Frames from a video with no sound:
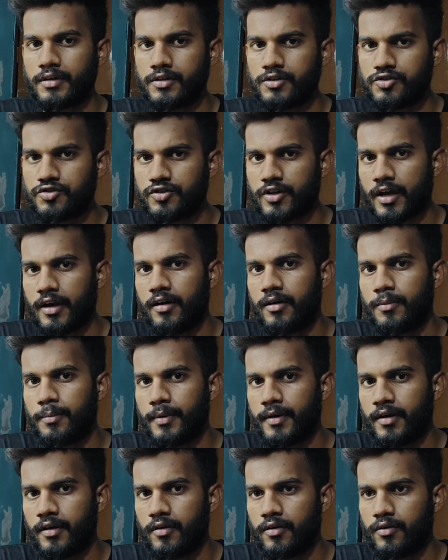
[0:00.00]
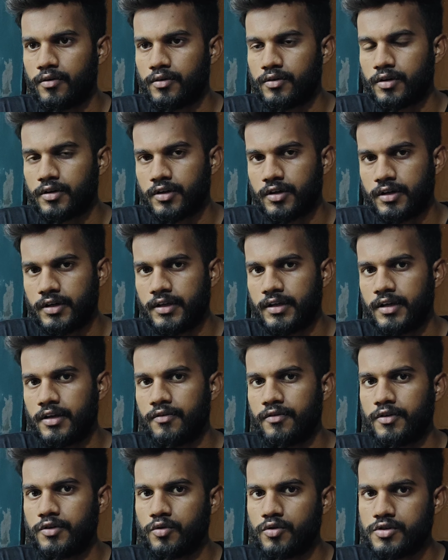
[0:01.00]
इस चैनल पे एडिटिंग
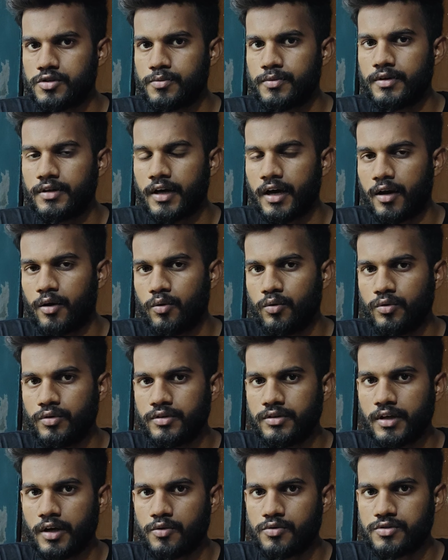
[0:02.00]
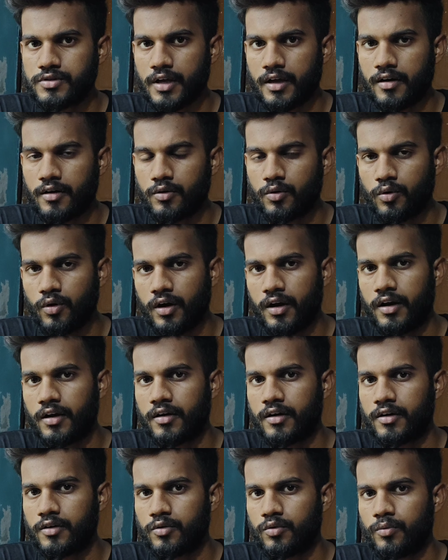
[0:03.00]
के वीडियोस भी डालूं या उस चैनल को
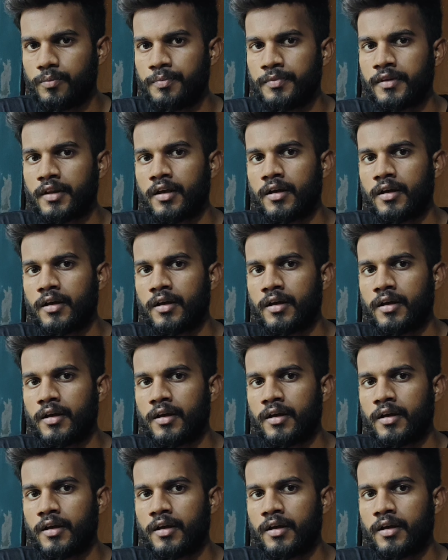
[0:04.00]
अलग कर दूं